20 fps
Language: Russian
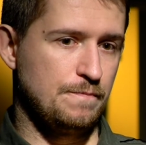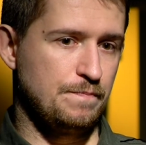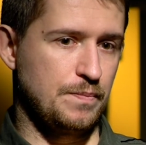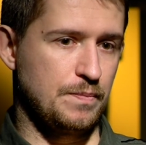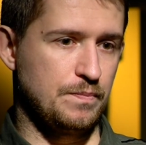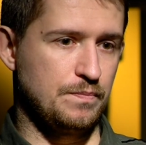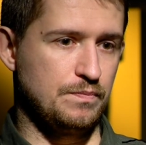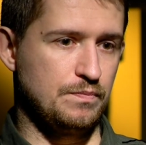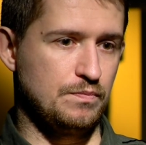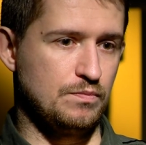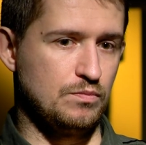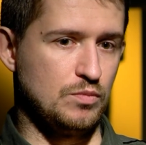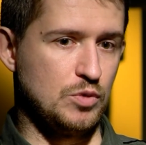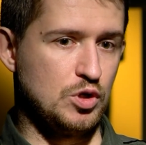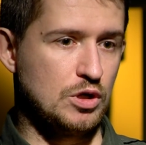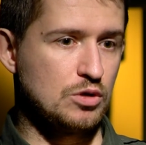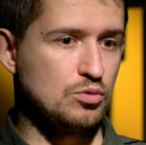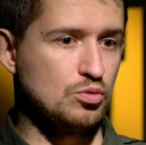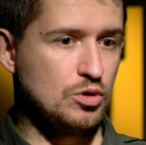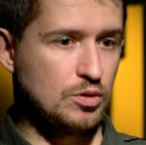
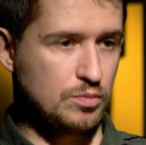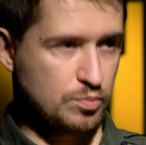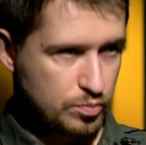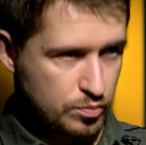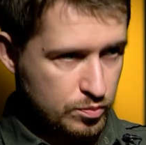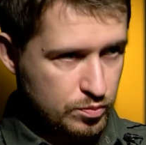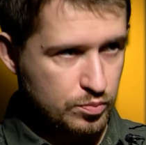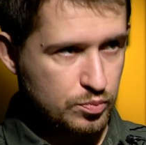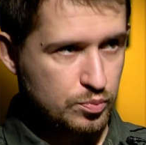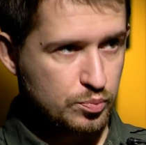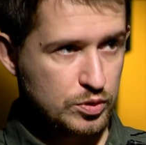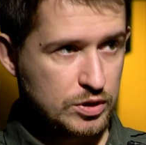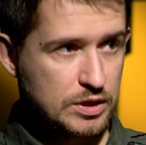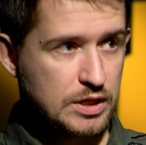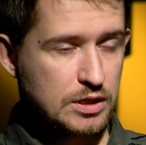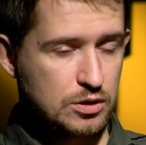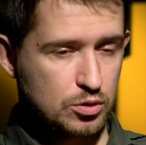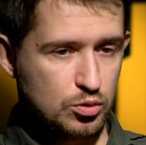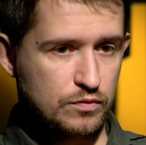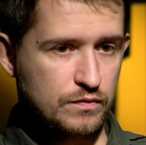меня туда
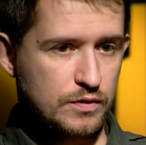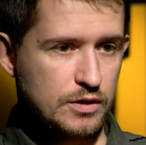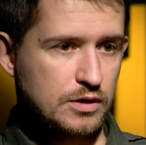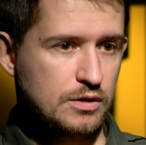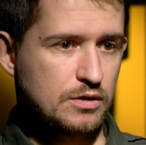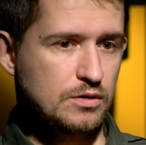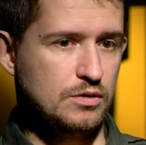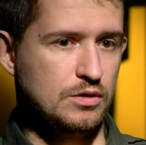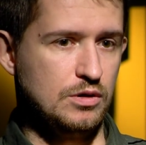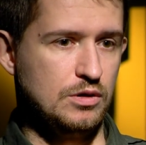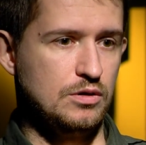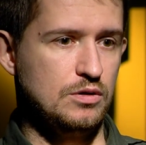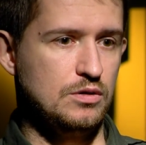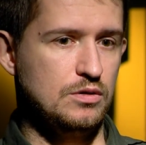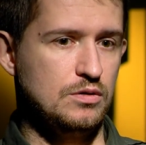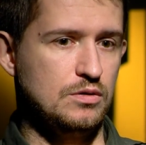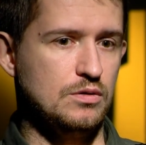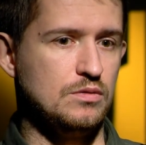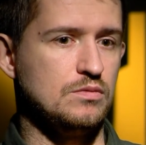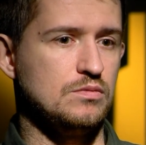подготовили
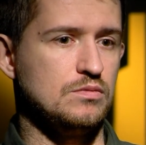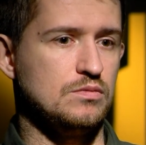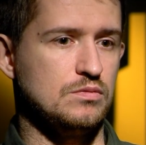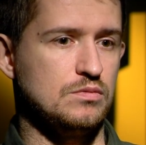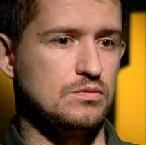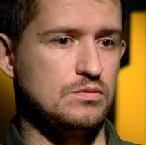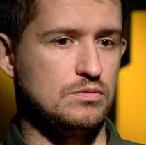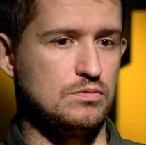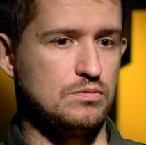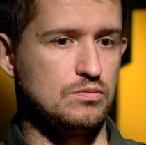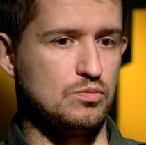и э,